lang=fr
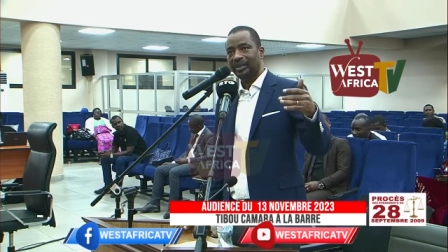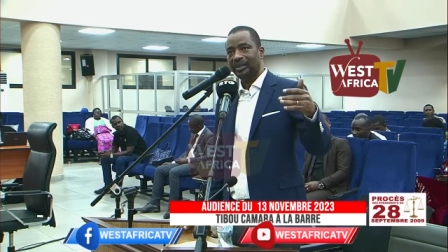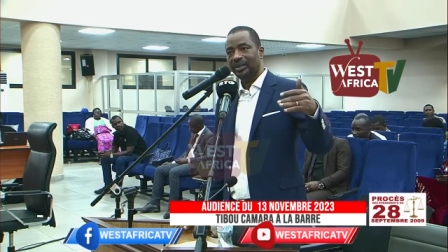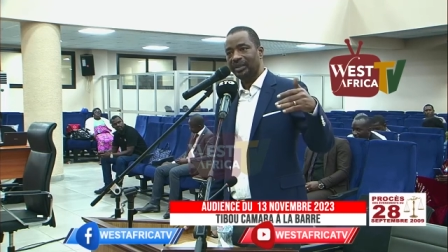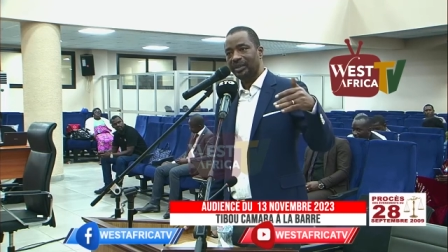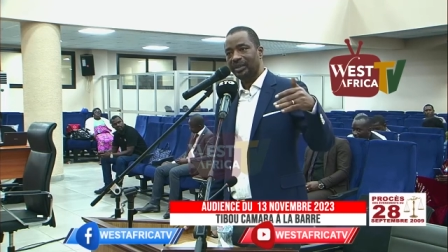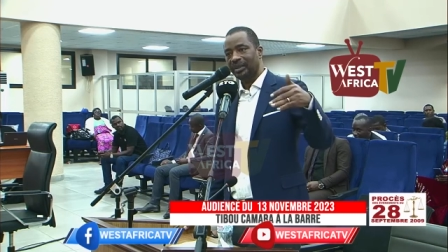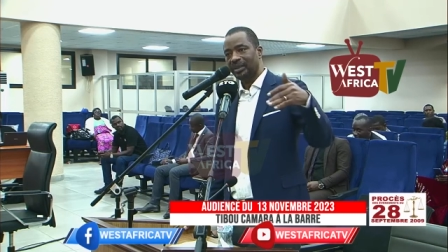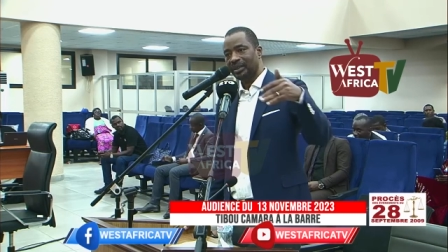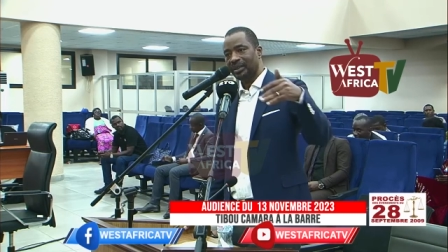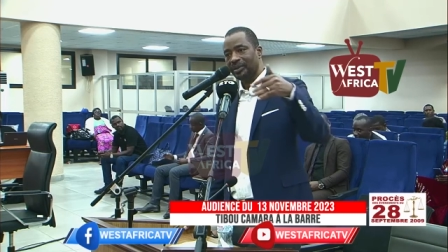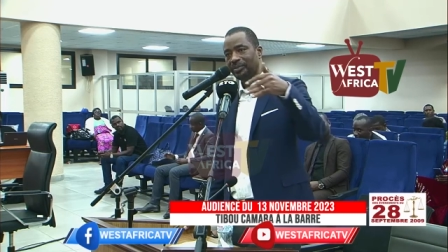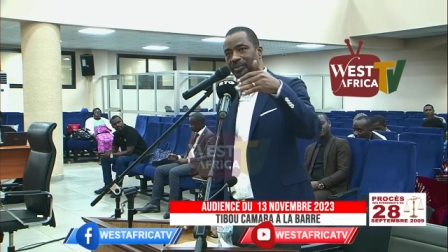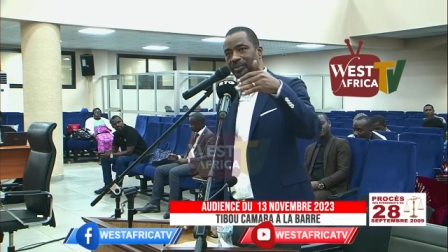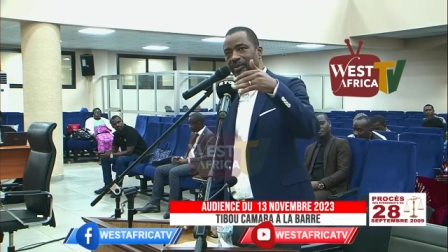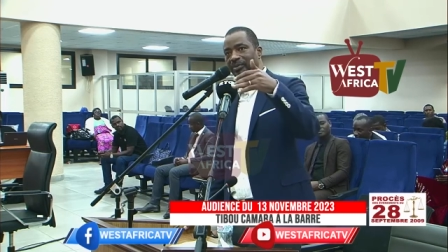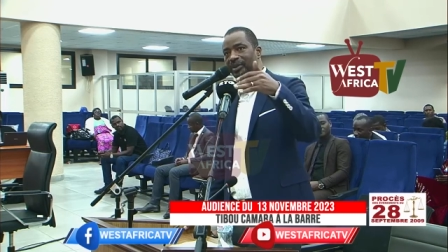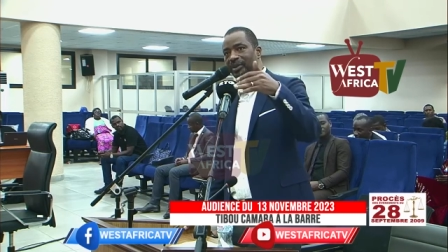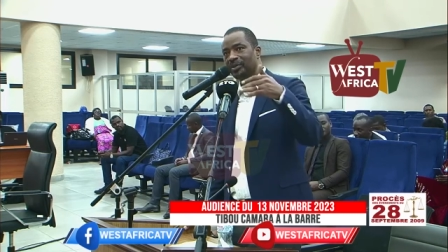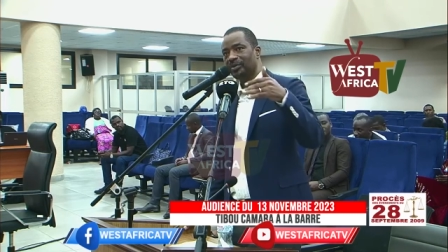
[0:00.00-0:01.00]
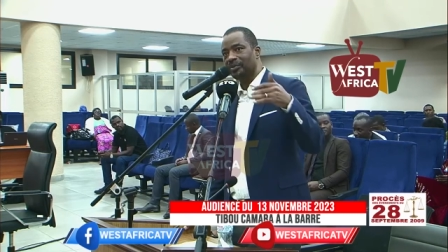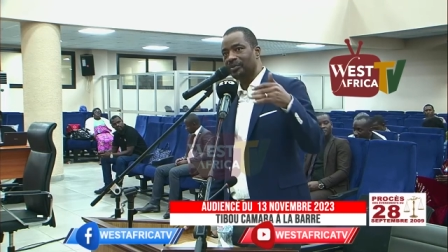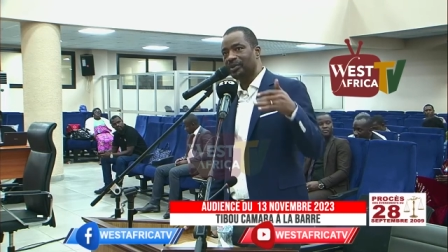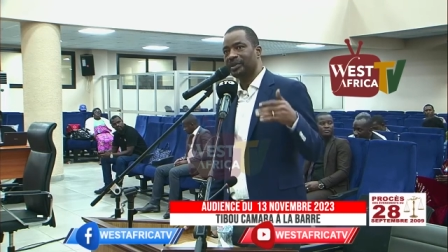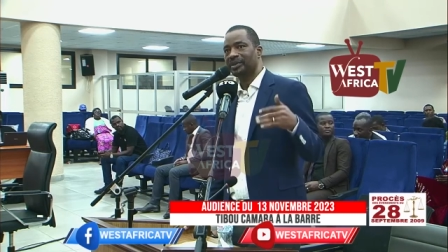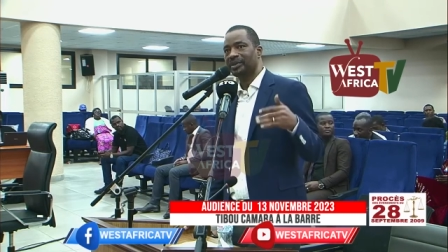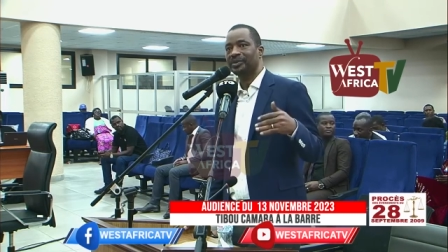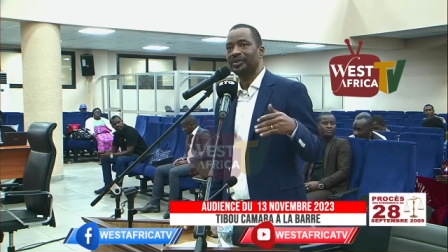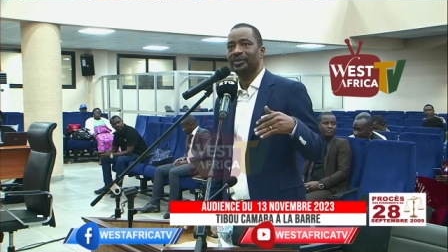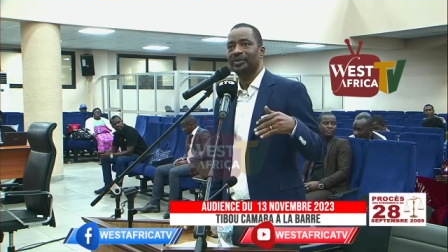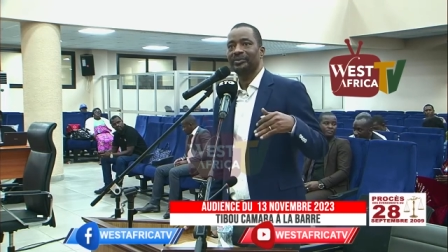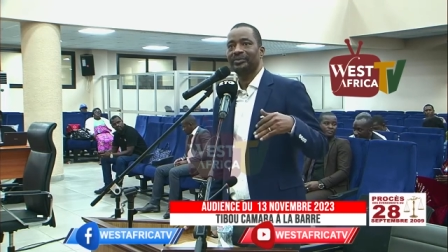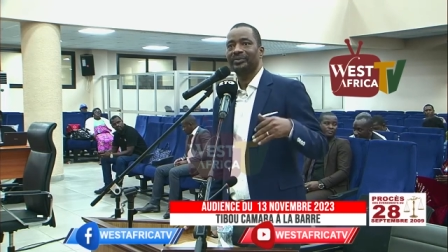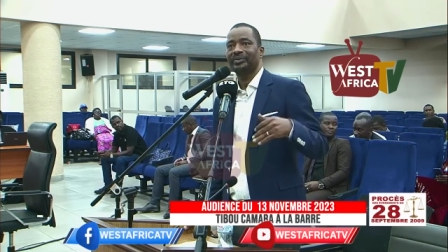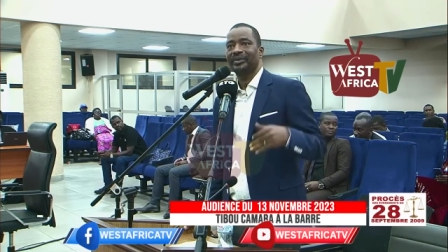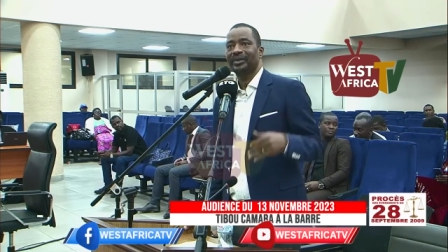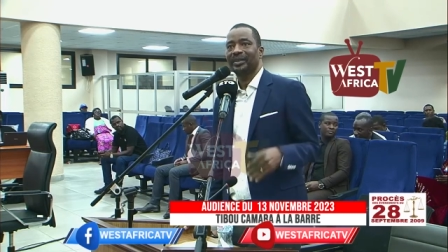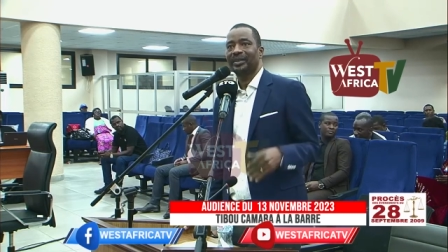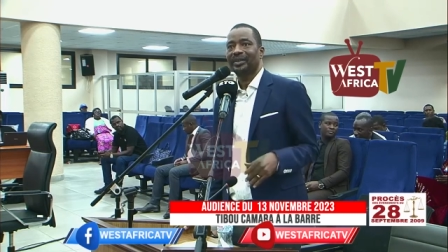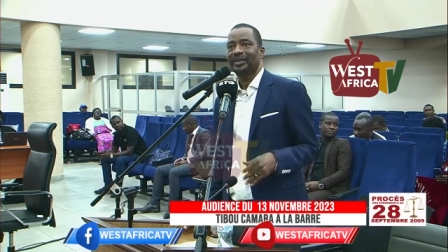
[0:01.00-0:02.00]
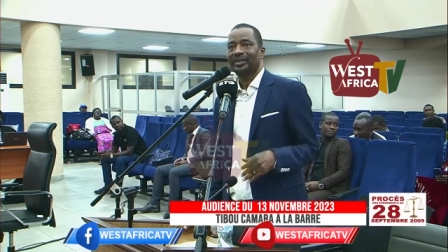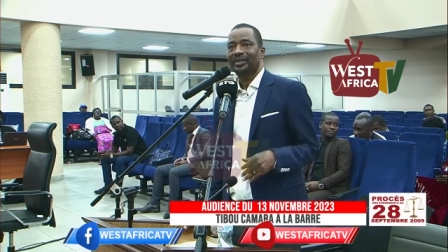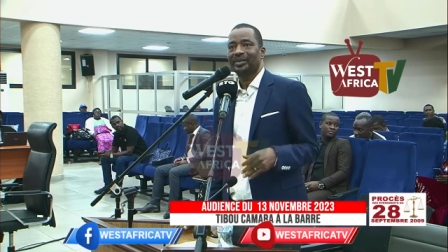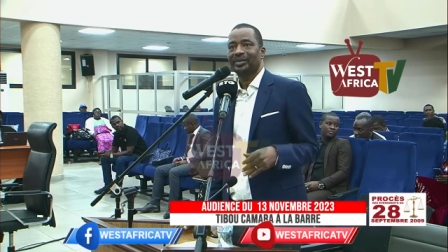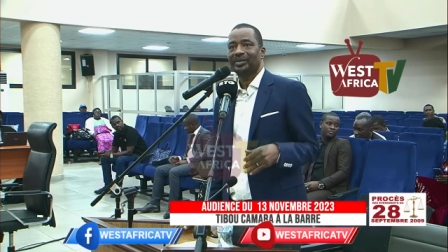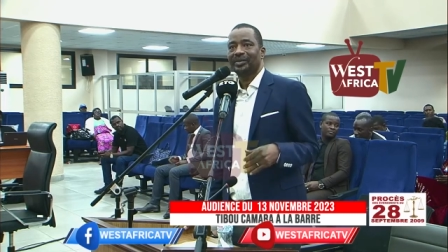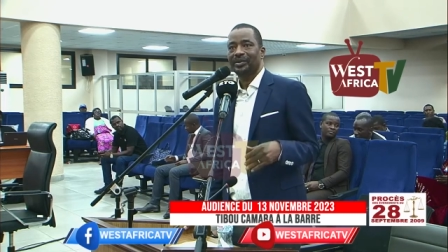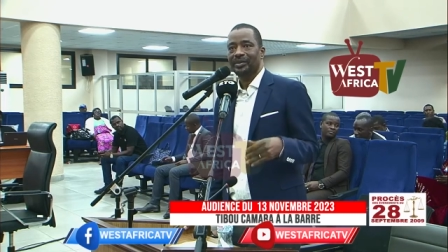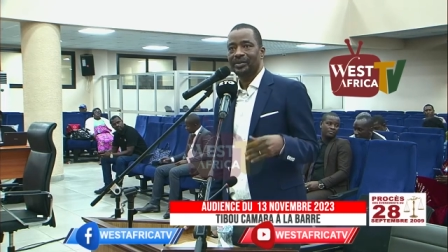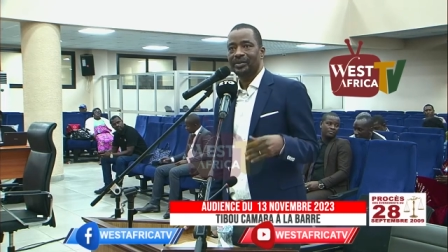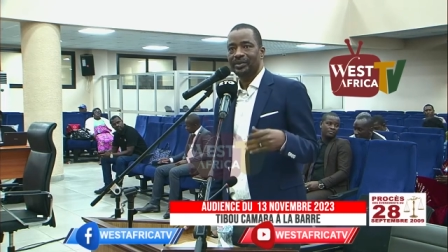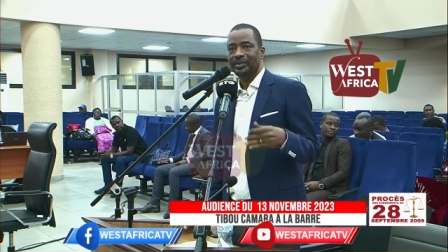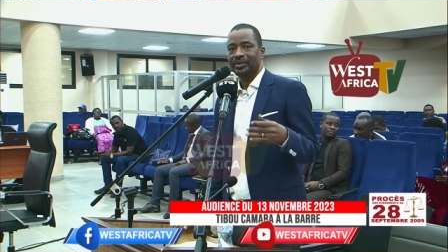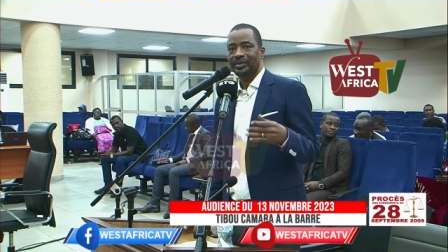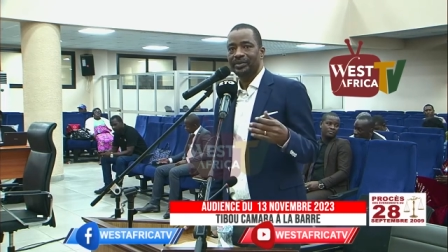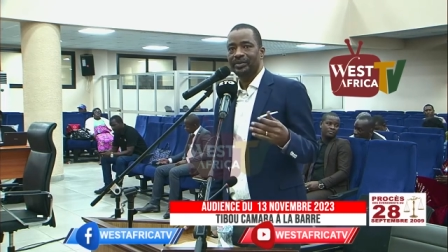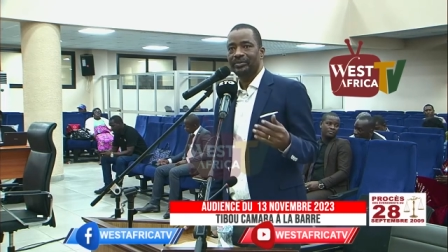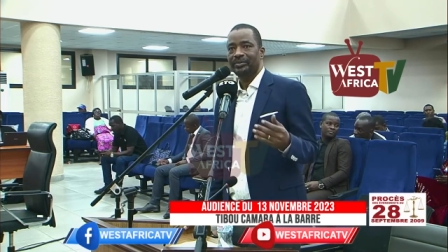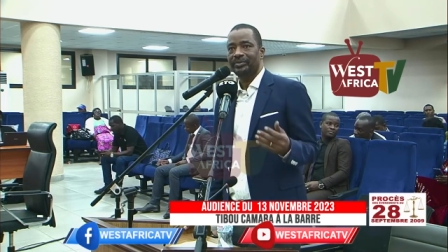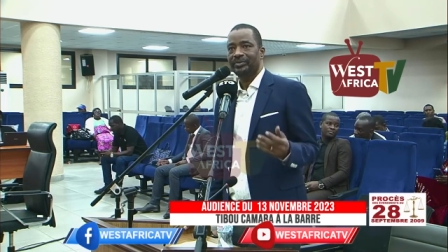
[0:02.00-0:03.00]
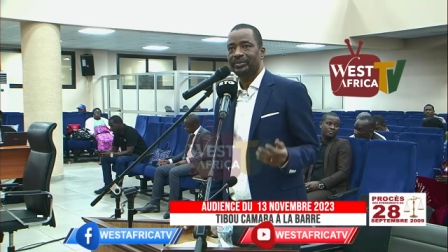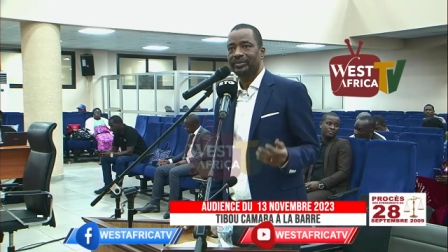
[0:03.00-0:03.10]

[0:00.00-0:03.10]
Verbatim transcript: et les premières nominations que